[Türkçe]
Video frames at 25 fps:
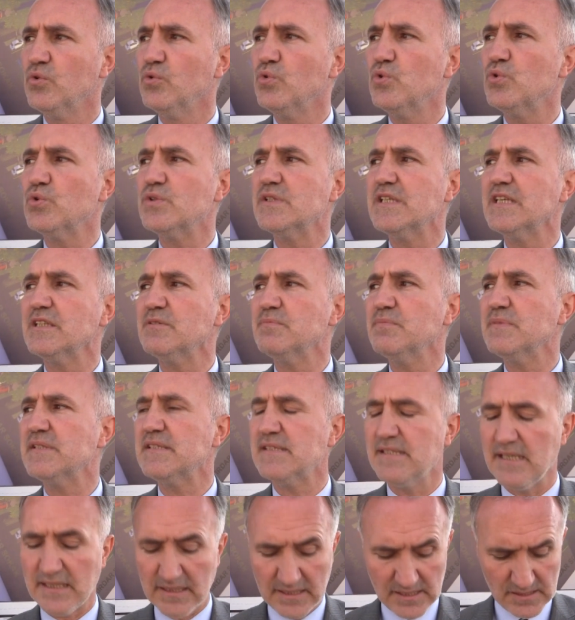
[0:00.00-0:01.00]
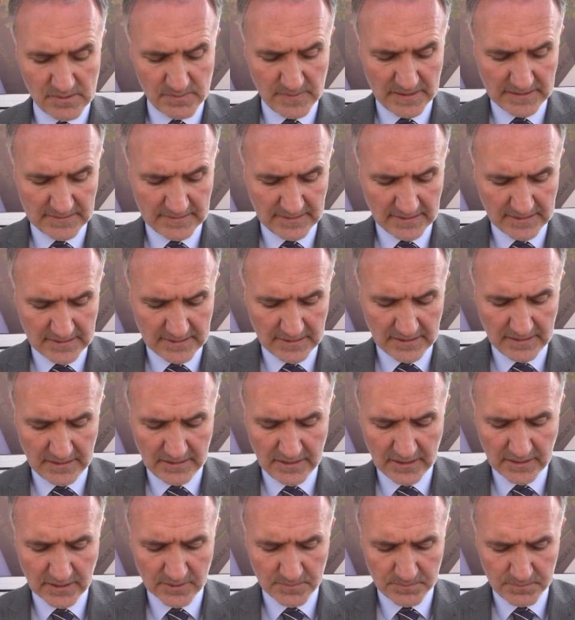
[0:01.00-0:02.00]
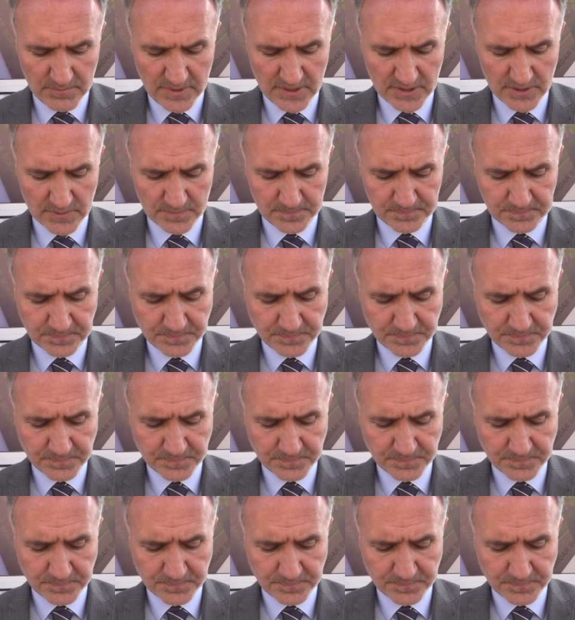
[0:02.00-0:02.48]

178 metrekarelik bir